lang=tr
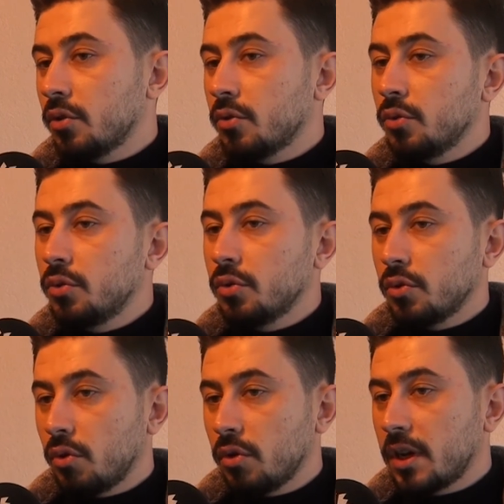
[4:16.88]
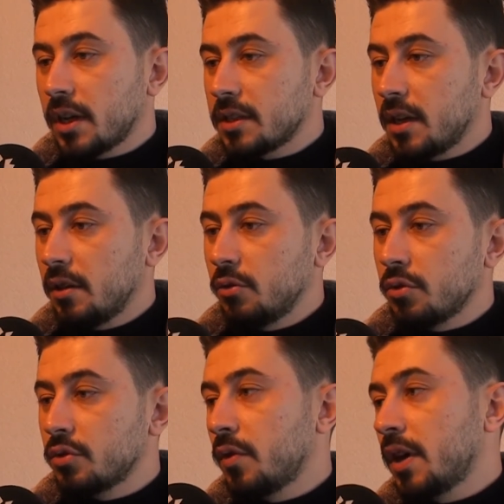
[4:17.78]
uygun olarak
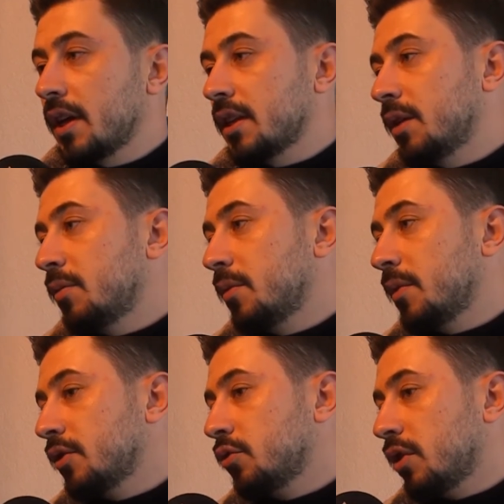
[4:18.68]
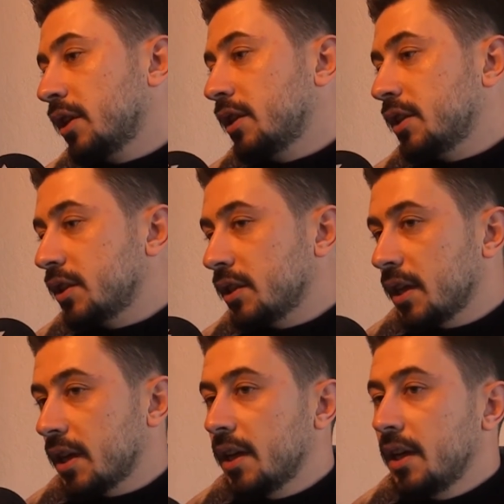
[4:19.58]
sağlıyoruz. Veya tamamen doğanın
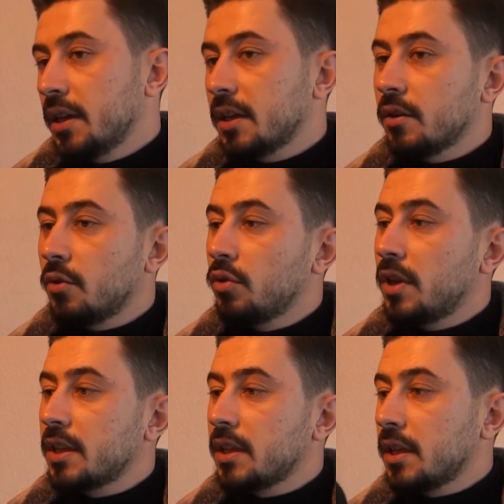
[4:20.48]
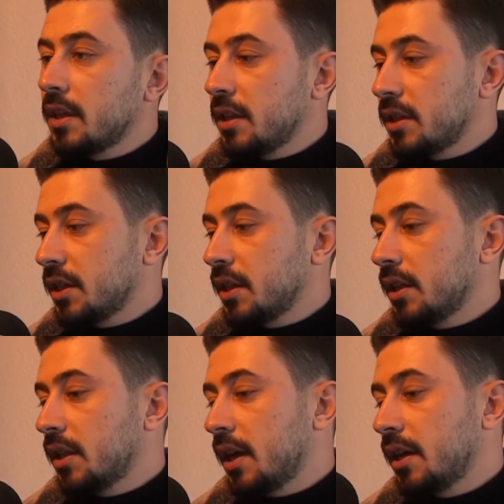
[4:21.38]
içinde olan
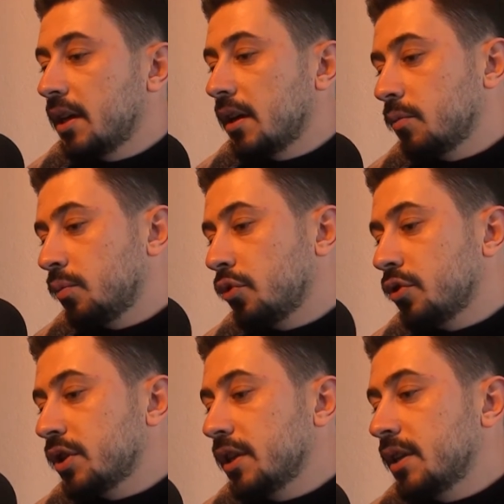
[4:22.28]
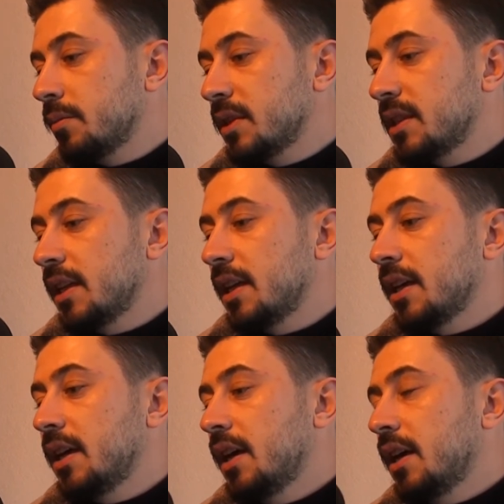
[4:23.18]
şehirlerde projelerimizde de
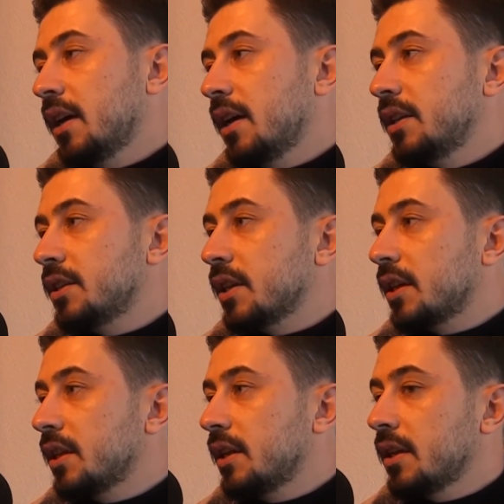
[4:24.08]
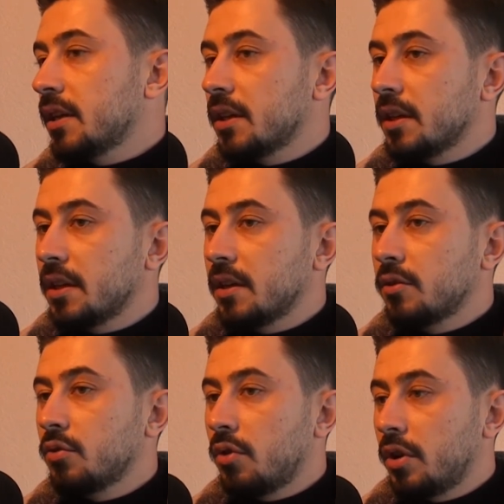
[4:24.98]
aynı şekilde
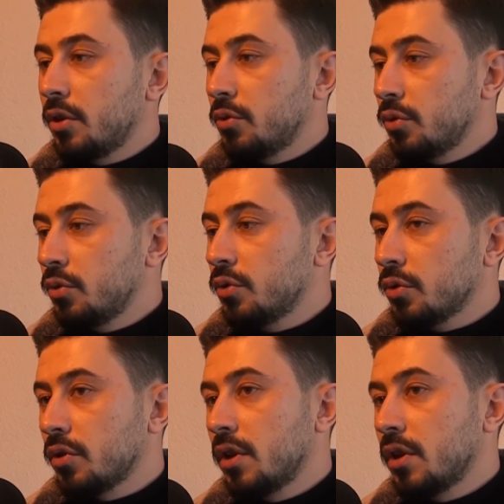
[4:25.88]
doğaya uygun